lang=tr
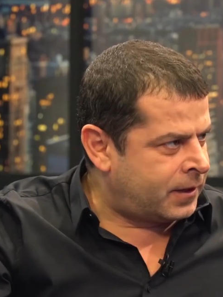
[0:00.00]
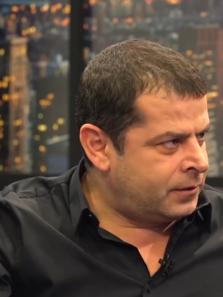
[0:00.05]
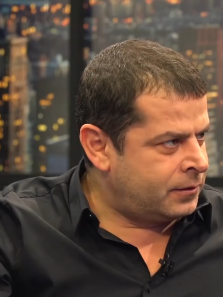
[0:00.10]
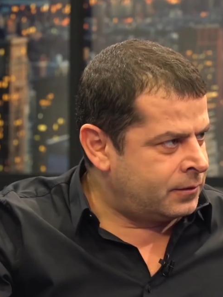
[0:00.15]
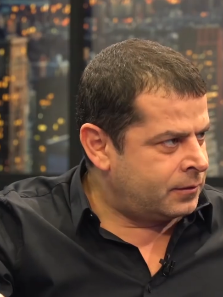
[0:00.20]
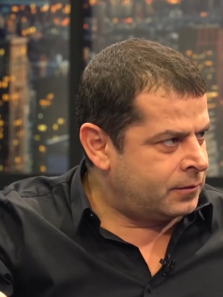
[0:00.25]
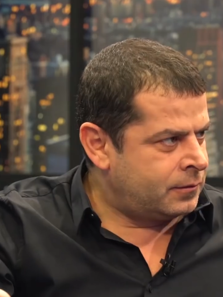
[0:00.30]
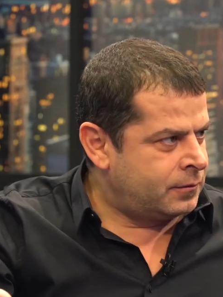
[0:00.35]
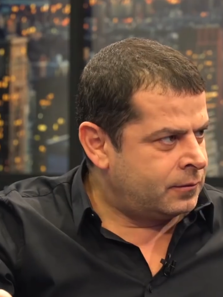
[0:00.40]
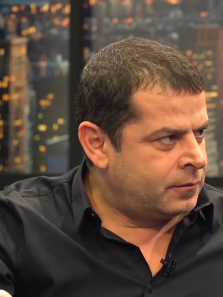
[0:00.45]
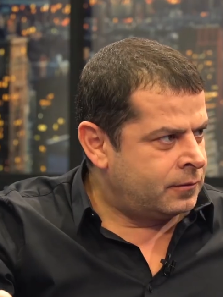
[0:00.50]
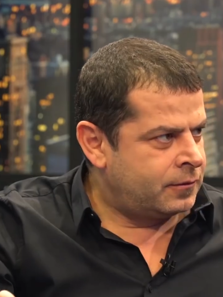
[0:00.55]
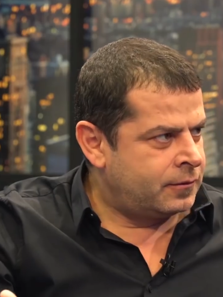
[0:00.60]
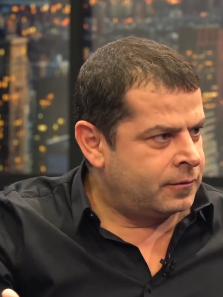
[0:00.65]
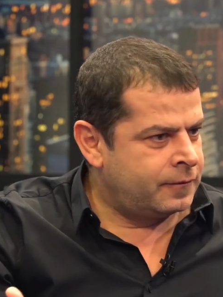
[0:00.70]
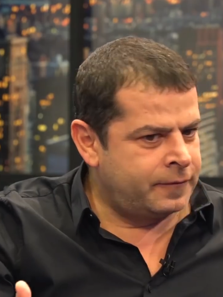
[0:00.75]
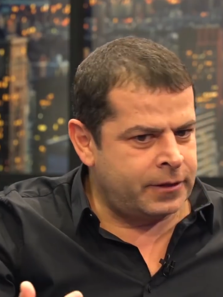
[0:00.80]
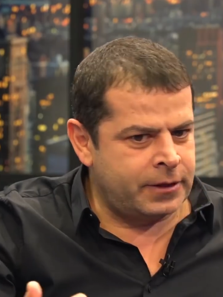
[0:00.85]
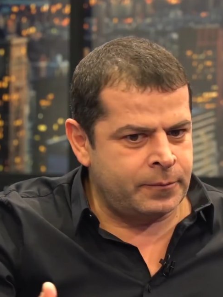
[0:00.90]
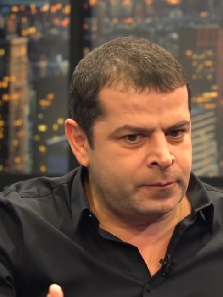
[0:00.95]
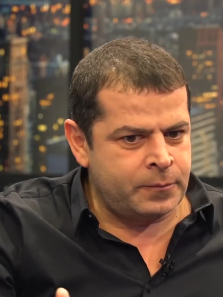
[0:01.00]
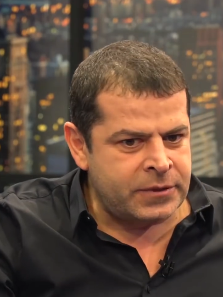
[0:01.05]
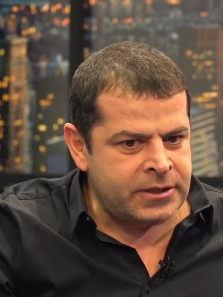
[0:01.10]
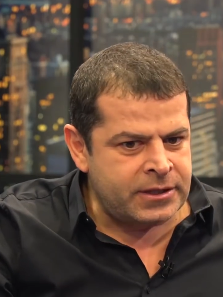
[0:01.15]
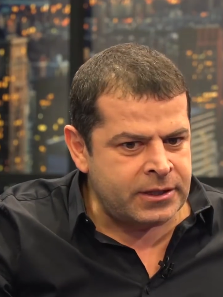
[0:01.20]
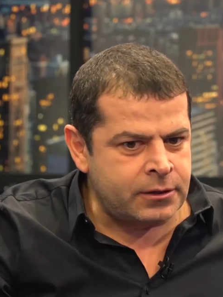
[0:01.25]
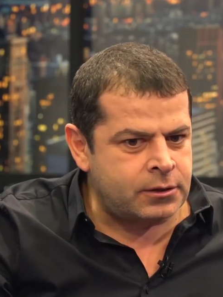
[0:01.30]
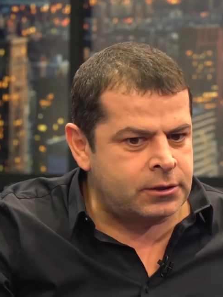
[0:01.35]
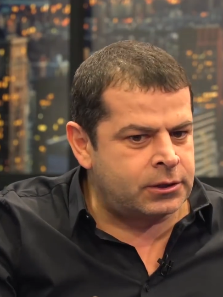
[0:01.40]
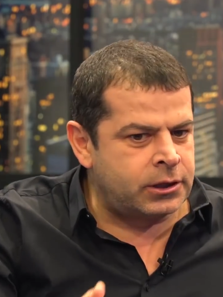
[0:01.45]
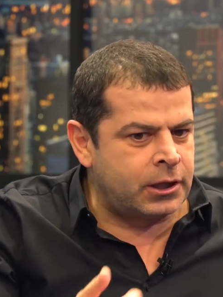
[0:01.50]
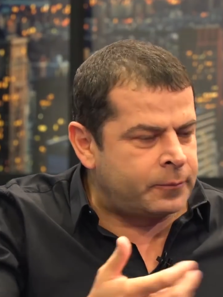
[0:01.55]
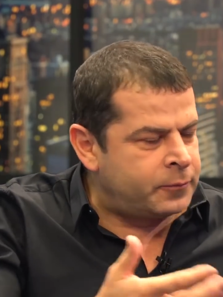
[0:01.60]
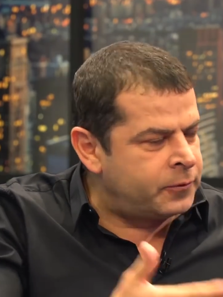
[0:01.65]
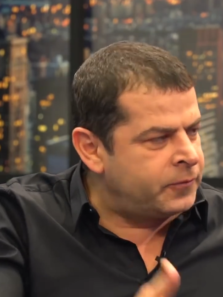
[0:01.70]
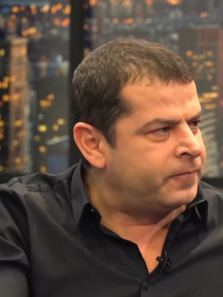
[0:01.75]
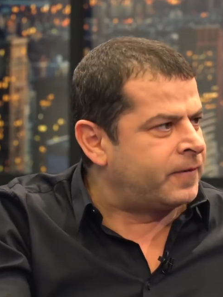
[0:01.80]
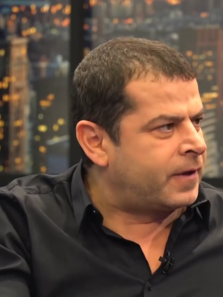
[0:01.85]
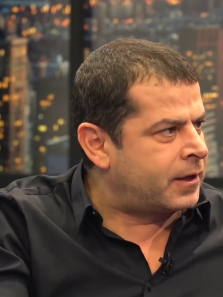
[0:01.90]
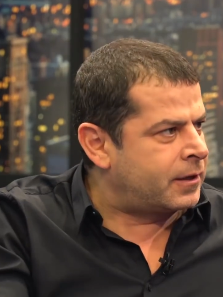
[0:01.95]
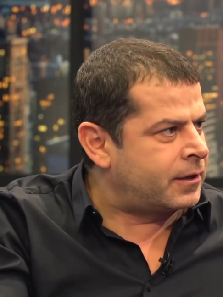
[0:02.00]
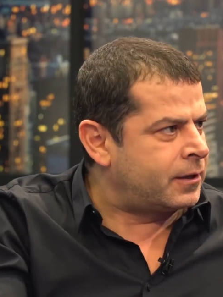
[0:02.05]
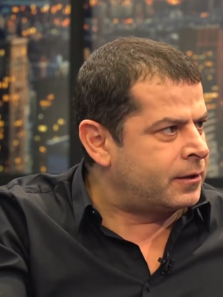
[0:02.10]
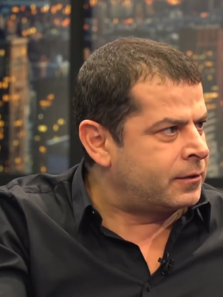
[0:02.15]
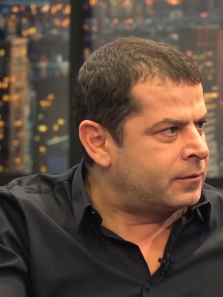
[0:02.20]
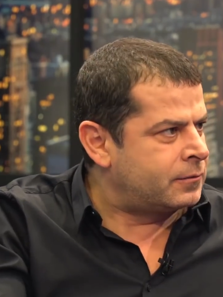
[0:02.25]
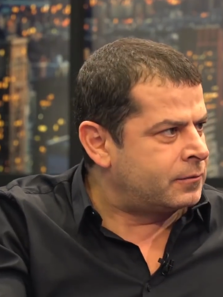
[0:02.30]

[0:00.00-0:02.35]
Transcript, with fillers: var. Evet. Ve bir de club'ım var yani.